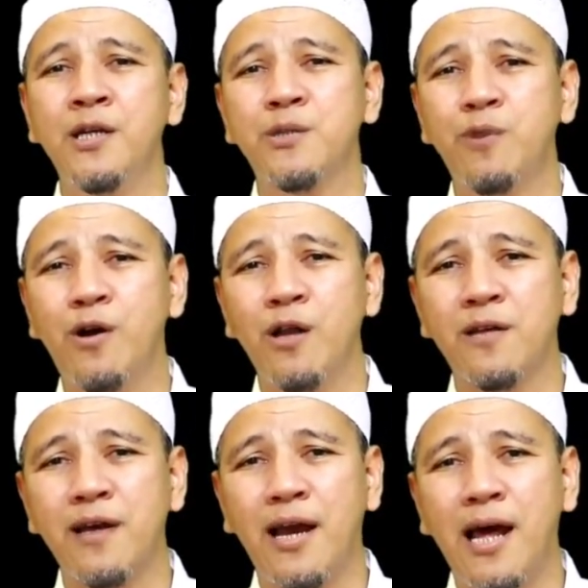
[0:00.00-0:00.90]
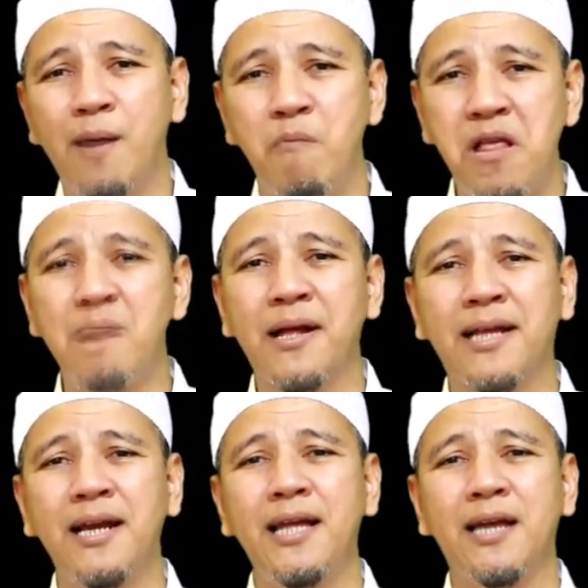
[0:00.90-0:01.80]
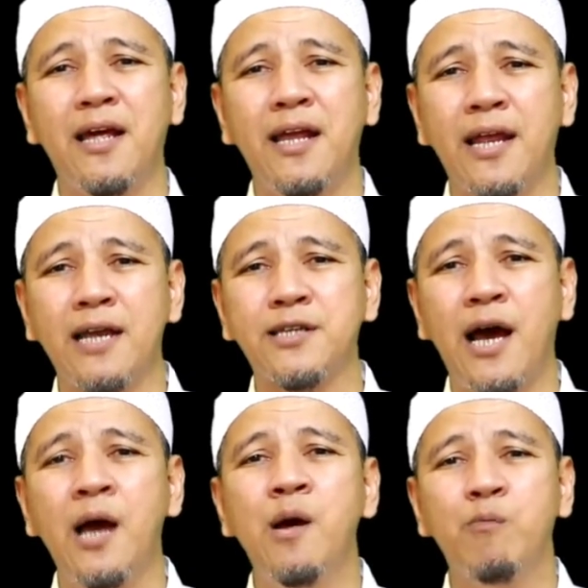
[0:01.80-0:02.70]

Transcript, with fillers: Semoga Allah taala menyelamatkan kita dari rasa